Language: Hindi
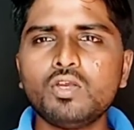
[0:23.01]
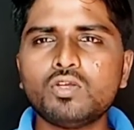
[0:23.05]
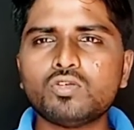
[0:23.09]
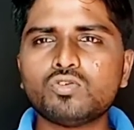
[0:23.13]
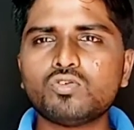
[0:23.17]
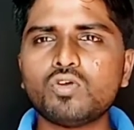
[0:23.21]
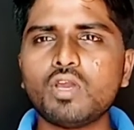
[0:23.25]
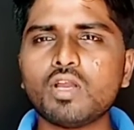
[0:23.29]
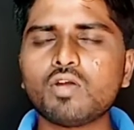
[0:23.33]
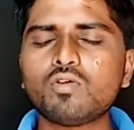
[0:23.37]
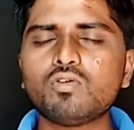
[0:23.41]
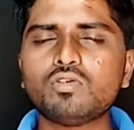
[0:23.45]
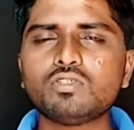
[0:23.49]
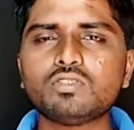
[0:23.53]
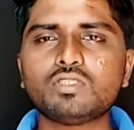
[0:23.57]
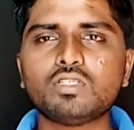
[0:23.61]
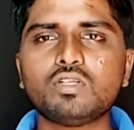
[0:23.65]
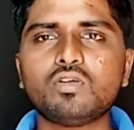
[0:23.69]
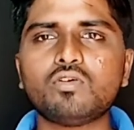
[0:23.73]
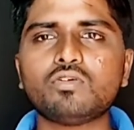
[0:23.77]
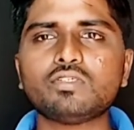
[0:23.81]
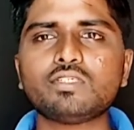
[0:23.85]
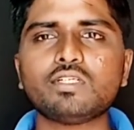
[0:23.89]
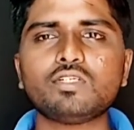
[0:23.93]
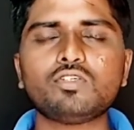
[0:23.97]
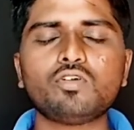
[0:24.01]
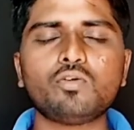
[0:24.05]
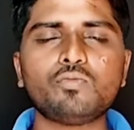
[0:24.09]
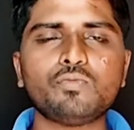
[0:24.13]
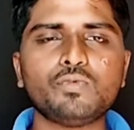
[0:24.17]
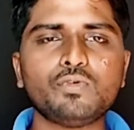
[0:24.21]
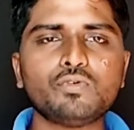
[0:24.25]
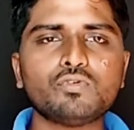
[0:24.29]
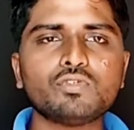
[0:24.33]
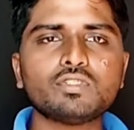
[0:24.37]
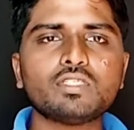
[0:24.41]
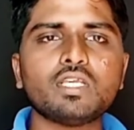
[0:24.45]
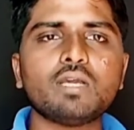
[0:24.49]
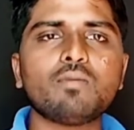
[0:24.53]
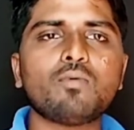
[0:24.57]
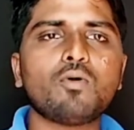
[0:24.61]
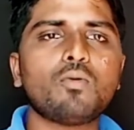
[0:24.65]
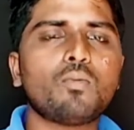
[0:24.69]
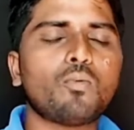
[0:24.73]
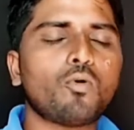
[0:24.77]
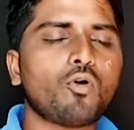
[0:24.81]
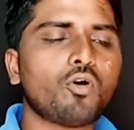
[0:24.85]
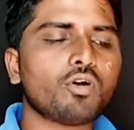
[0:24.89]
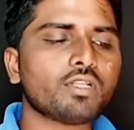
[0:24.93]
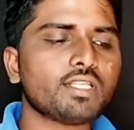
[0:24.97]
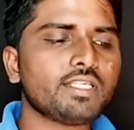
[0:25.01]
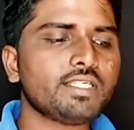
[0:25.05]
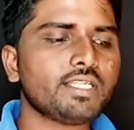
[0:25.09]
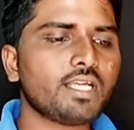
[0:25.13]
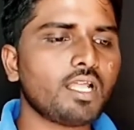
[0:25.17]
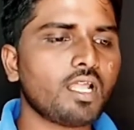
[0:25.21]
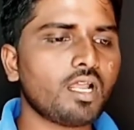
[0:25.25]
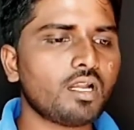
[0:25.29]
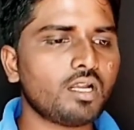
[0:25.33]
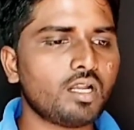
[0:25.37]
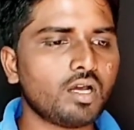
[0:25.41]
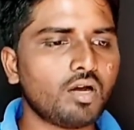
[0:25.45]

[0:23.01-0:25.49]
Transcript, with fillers: जो है कुछ दिनों से जो व्यूज़ हैं वो बहुत ही ज़्यादा